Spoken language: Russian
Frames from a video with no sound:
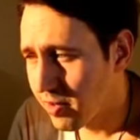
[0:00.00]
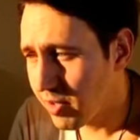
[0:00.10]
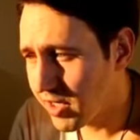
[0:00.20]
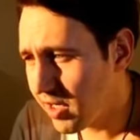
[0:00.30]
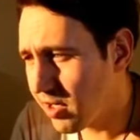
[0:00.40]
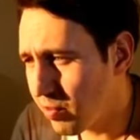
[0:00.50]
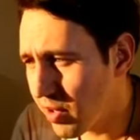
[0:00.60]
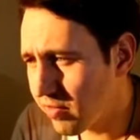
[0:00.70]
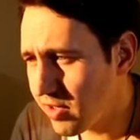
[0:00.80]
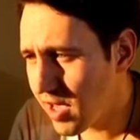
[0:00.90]
Подъехал,
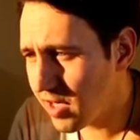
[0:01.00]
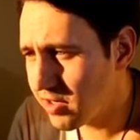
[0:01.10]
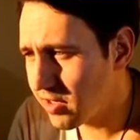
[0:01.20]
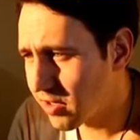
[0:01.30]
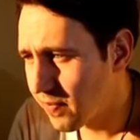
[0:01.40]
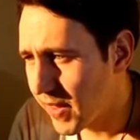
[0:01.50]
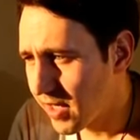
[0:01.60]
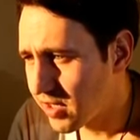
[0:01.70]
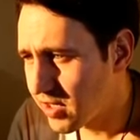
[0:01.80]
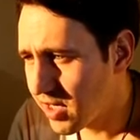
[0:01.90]
правда, не один.
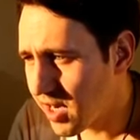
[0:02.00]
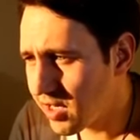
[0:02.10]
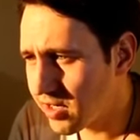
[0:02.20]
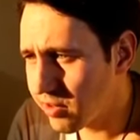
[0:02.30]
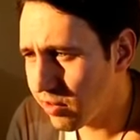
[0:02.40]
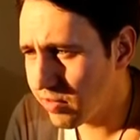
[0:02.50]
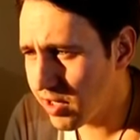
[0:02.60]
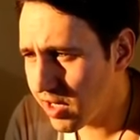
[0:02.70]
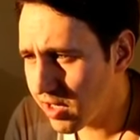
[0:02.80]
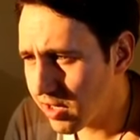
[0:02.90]
Стекались, словно
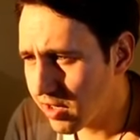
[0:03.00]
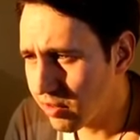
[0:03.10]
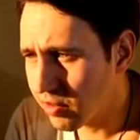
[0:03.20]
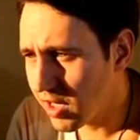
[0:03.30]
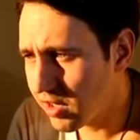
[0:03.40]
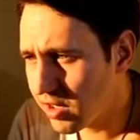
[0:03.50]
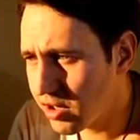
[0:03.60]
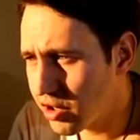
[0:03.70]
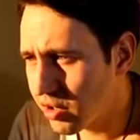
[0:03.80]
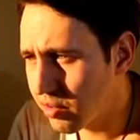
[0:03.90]
реки, туда и
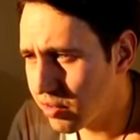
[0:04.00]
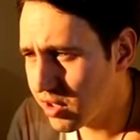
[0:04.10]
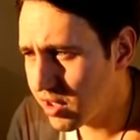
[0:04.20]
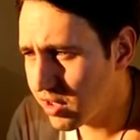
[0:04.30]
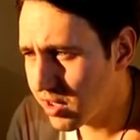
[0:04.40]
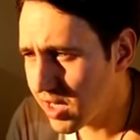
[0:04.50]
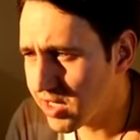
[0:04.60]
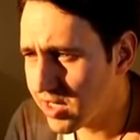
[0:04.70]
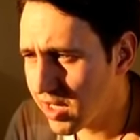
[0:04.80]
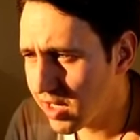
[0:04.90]
тысячи грузин,
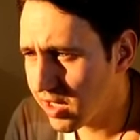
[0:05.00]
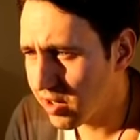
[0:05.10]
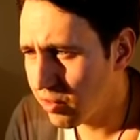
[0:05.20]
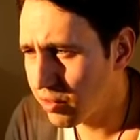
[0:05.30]
казахи и